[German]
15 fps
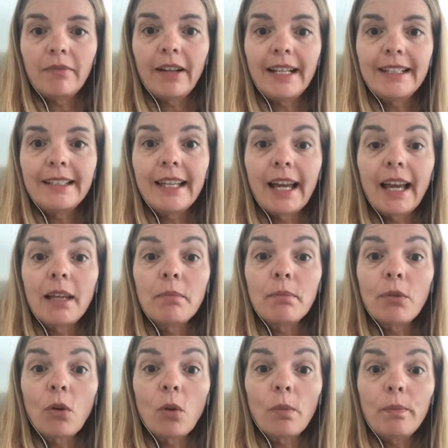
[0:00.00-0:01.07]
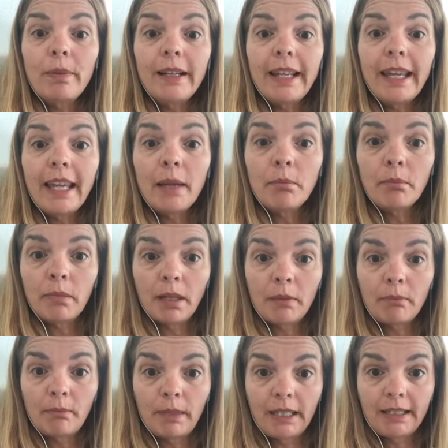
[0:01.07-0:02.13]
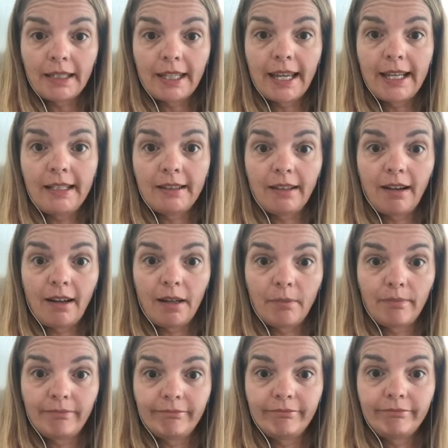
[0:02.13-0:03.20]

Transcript: weil sie ein Problem mit Geld haben